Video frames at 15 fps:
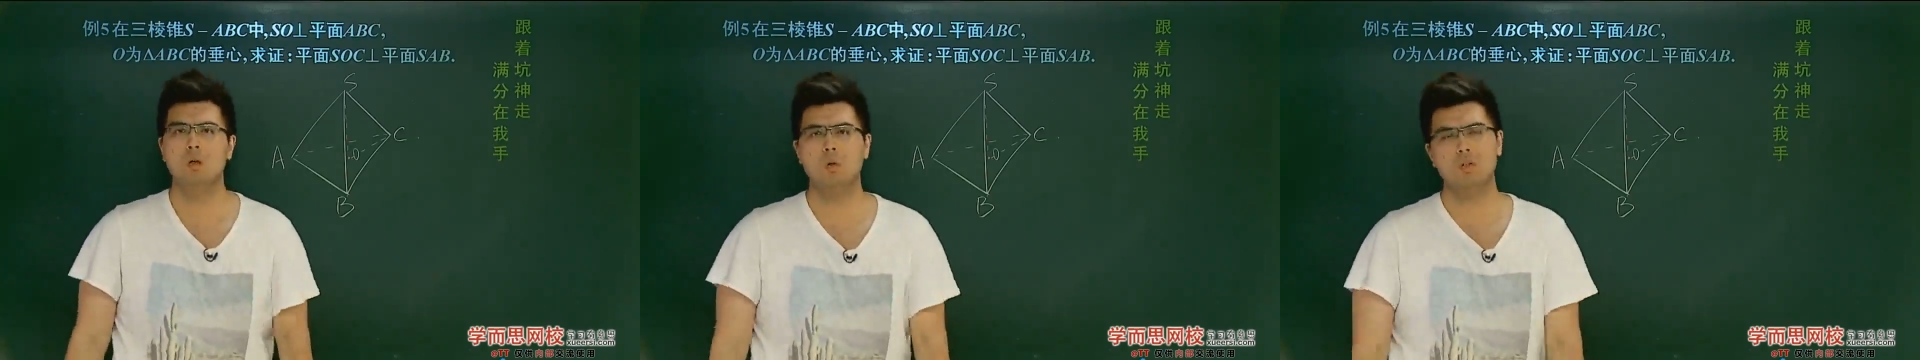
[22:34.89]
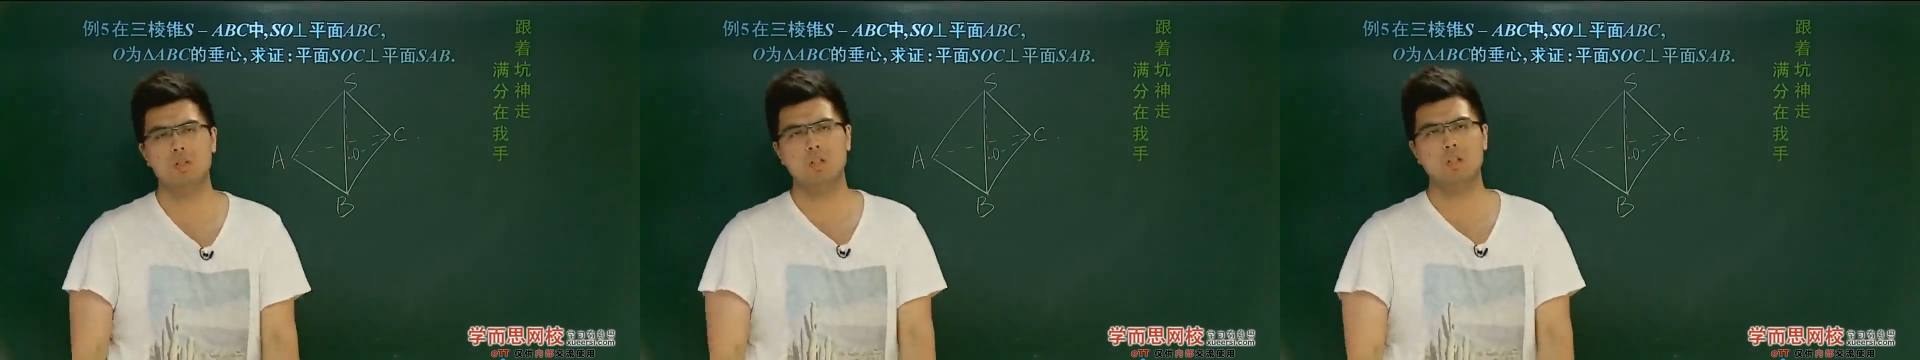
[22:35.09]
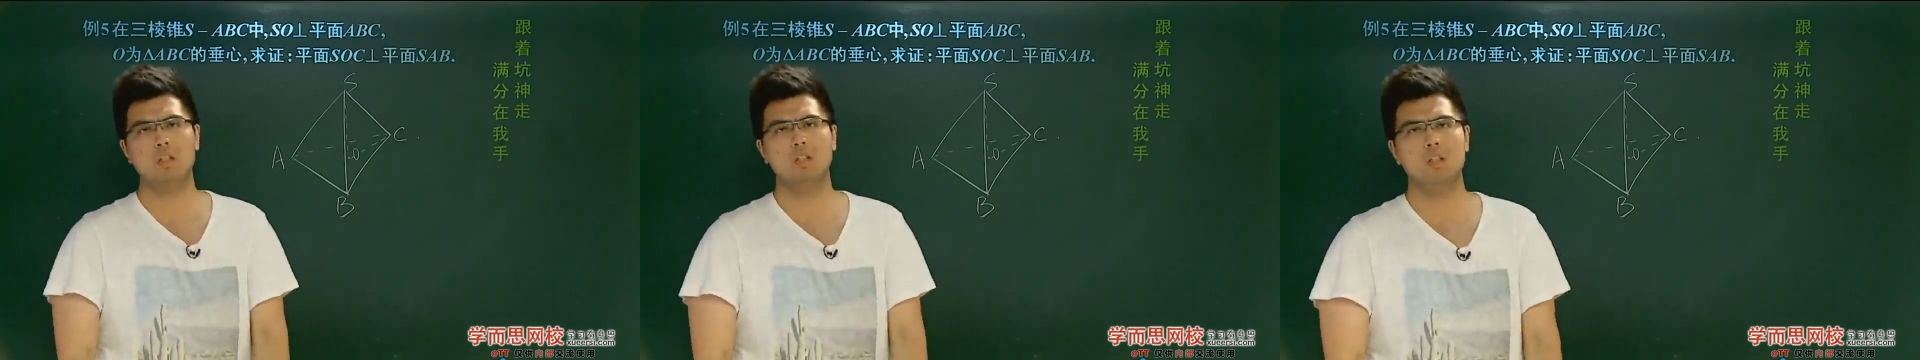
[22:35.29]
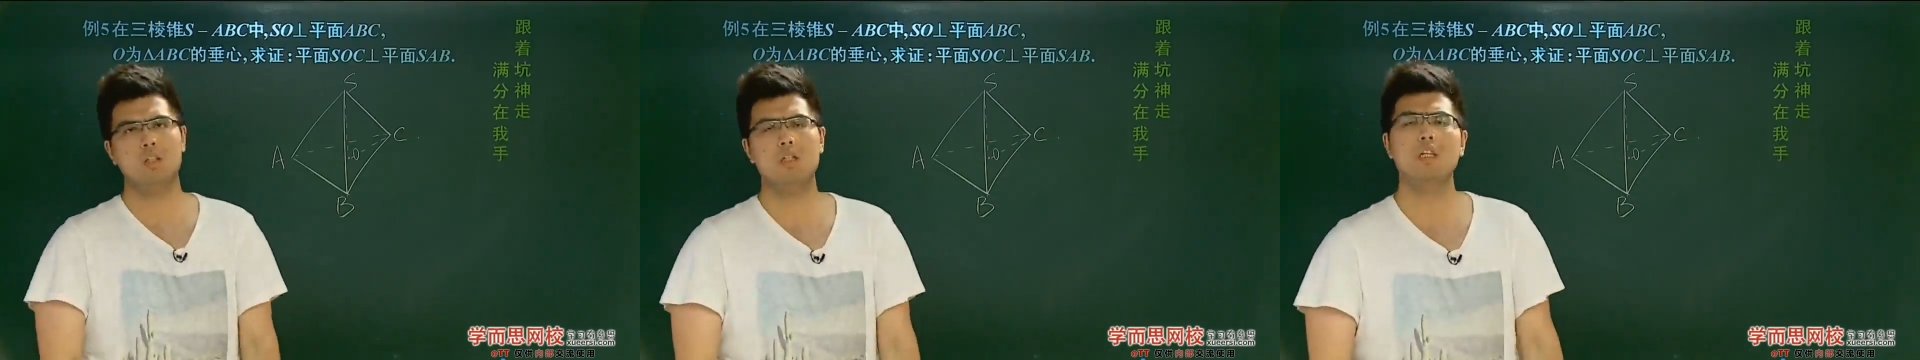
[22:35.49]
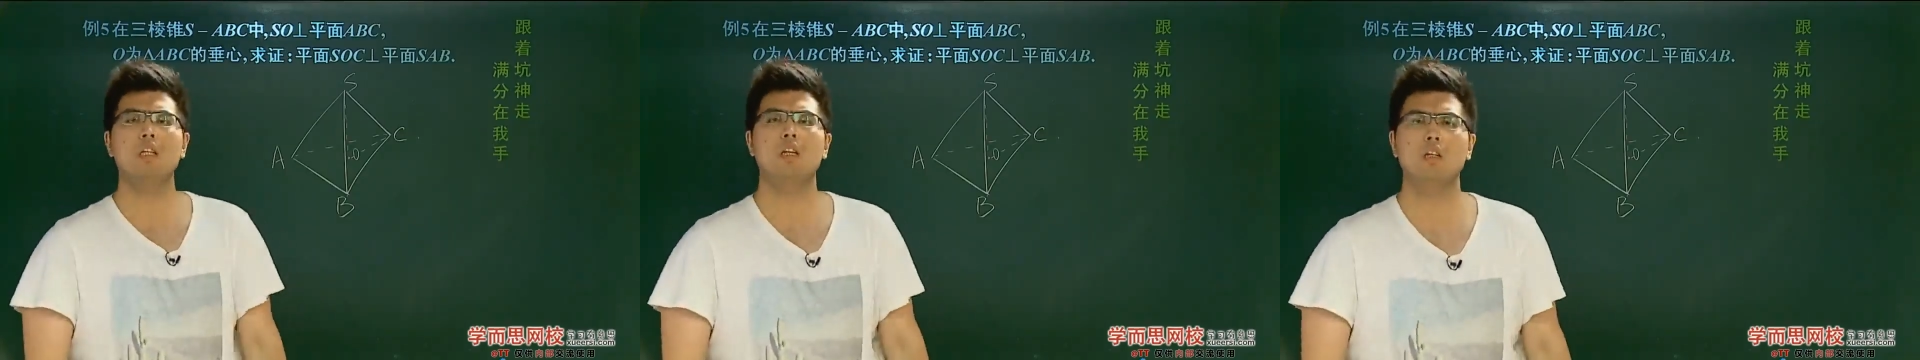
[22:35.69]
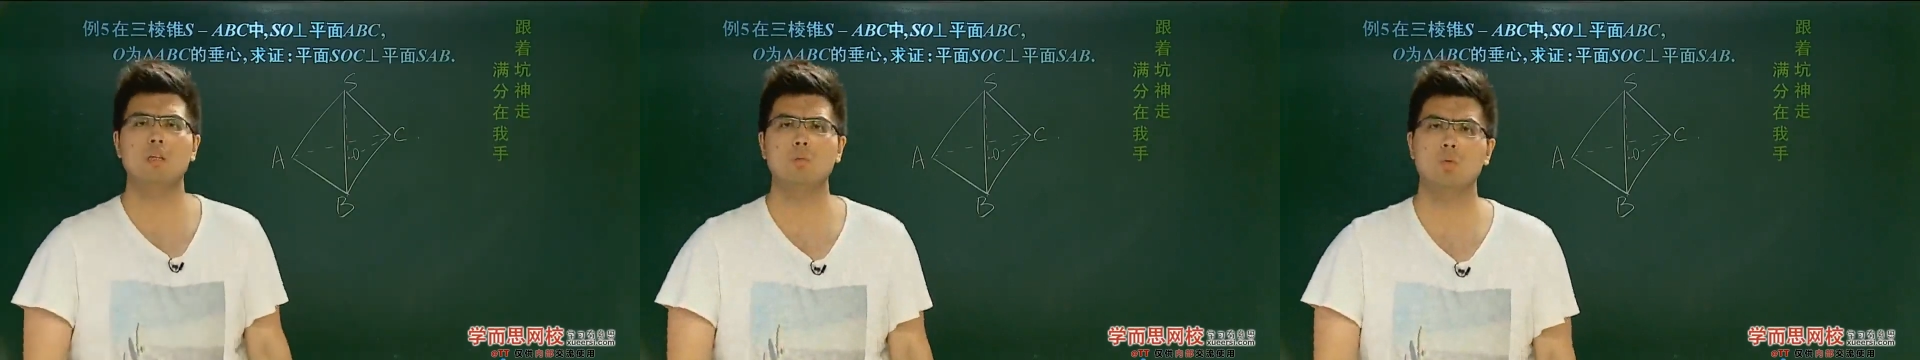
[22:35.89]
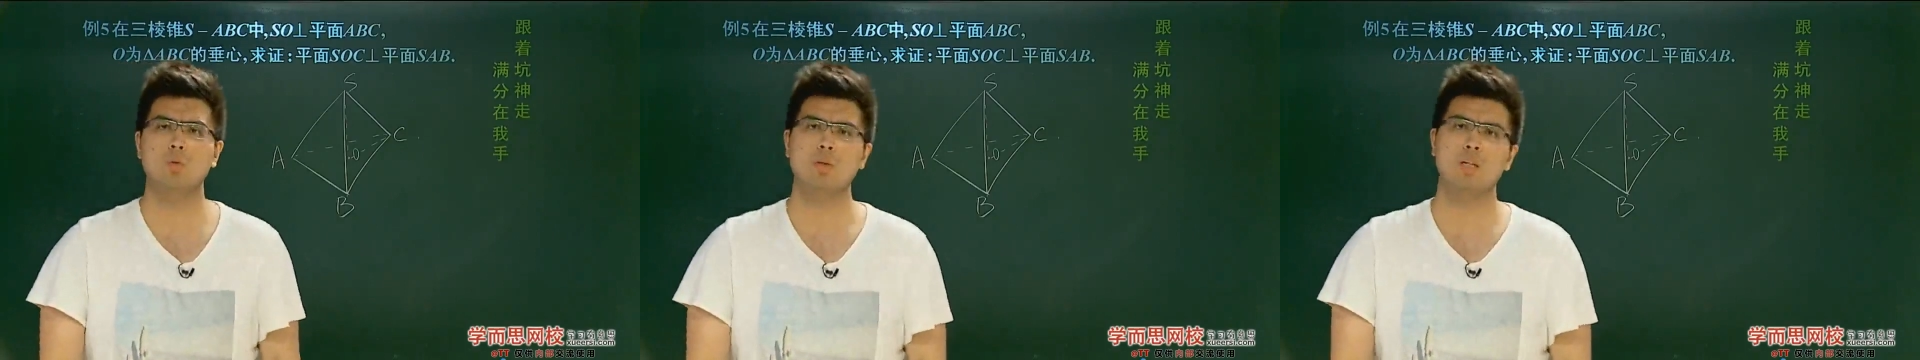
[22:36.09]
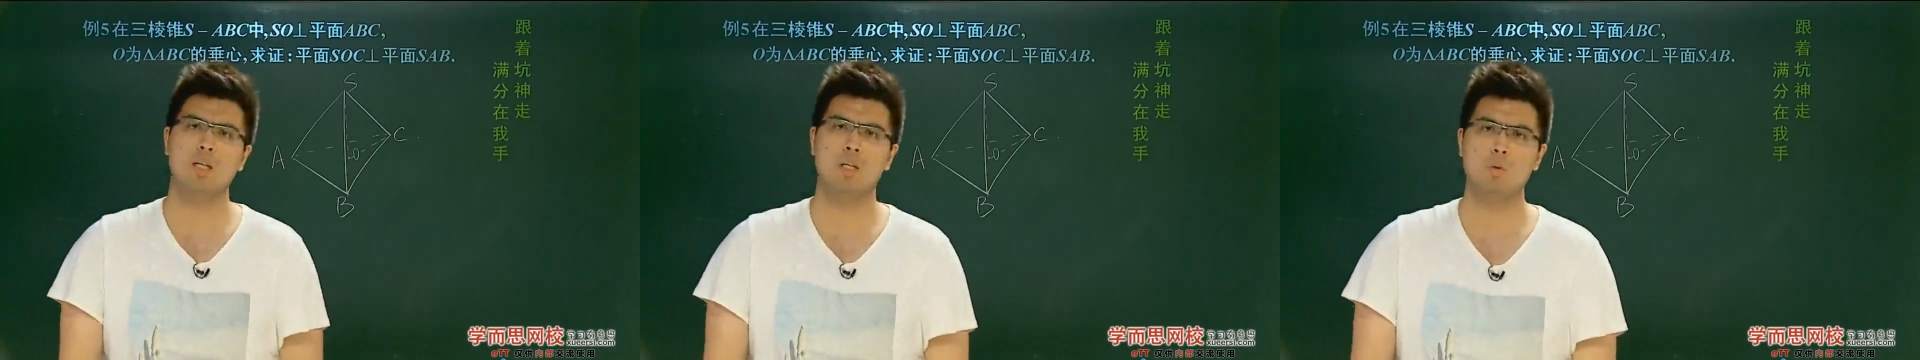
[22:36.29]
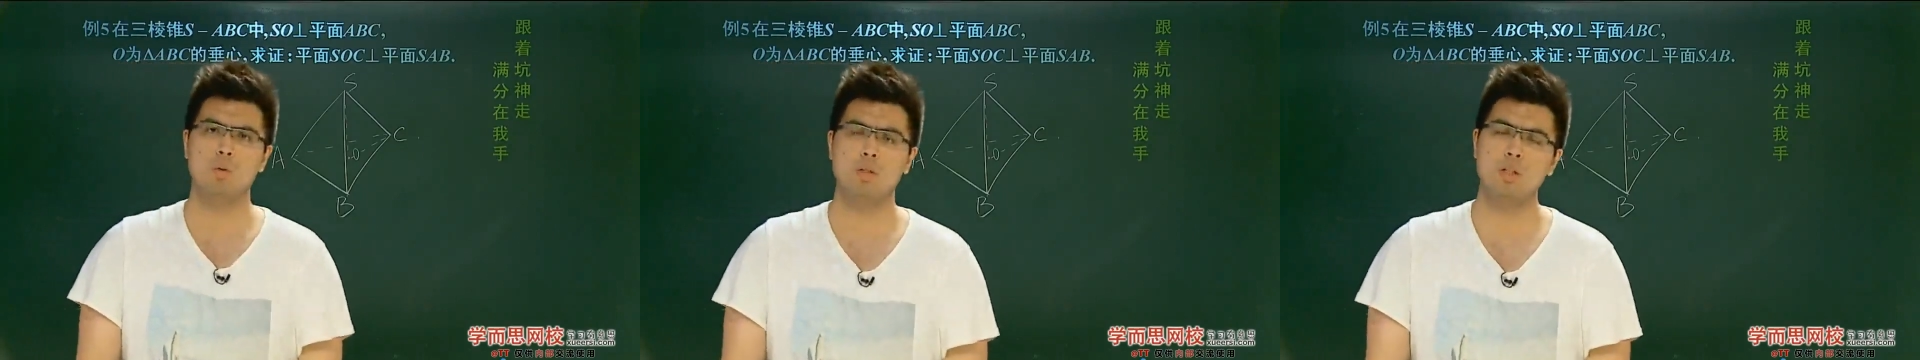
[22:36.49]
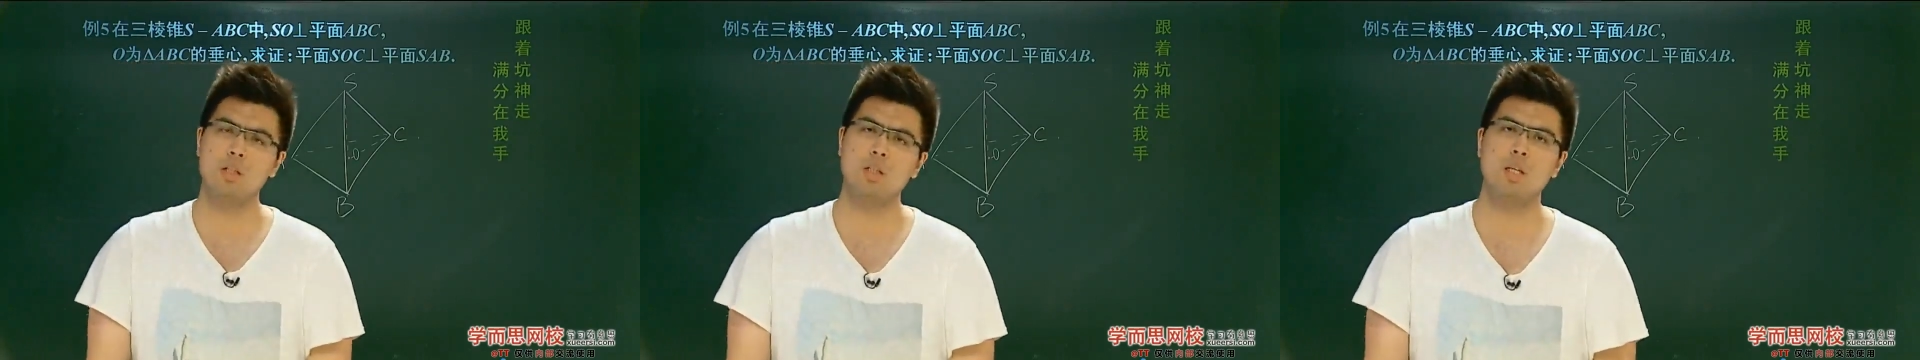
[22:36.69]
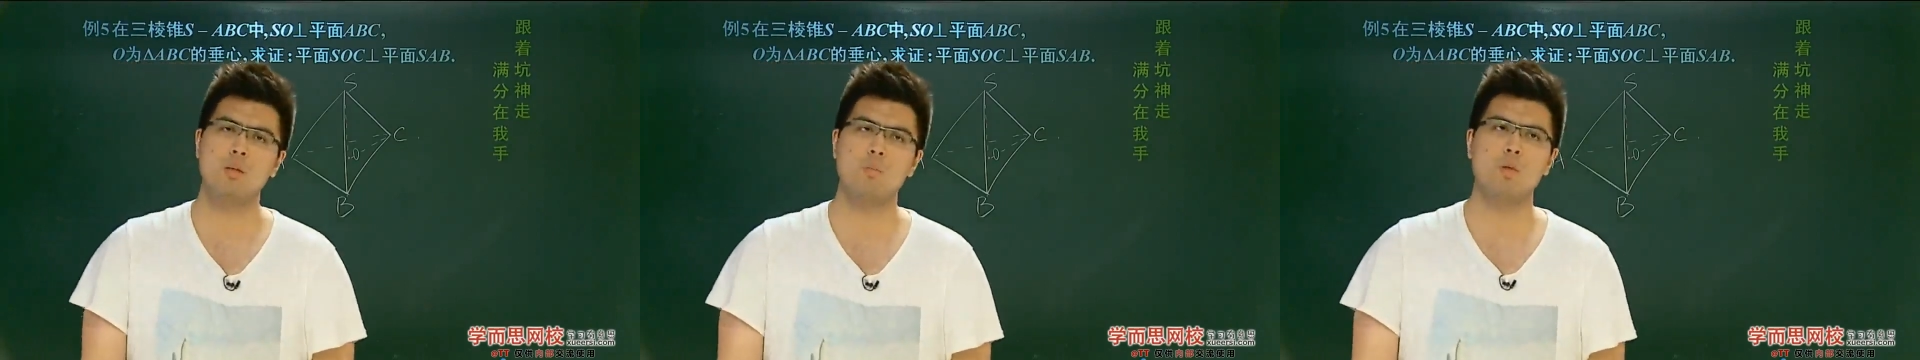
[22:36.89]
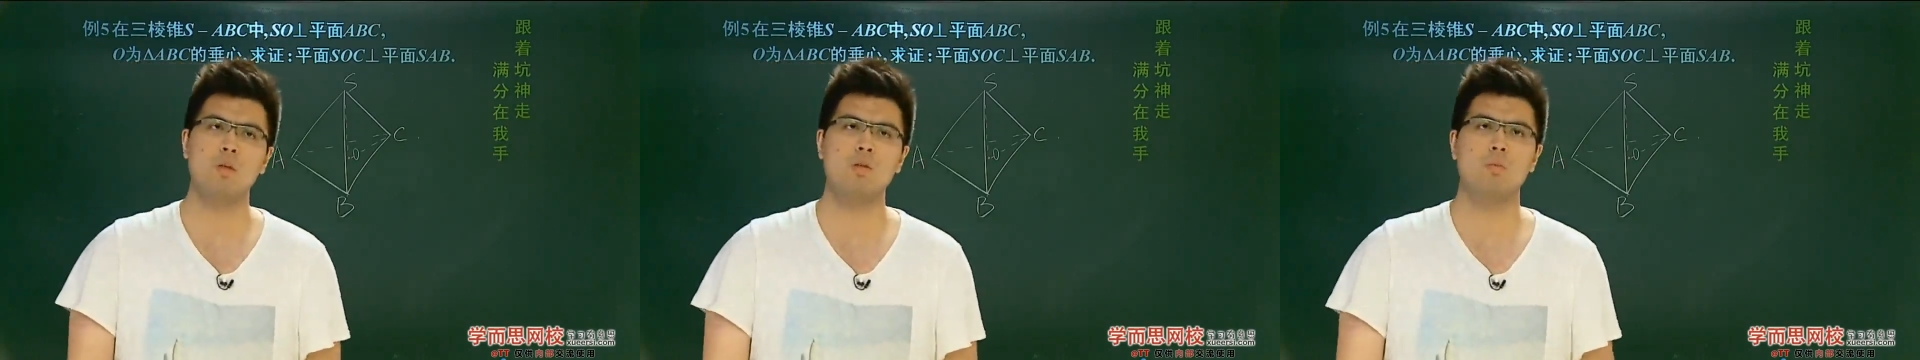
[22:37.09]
我相信这道题目对他来说应该没有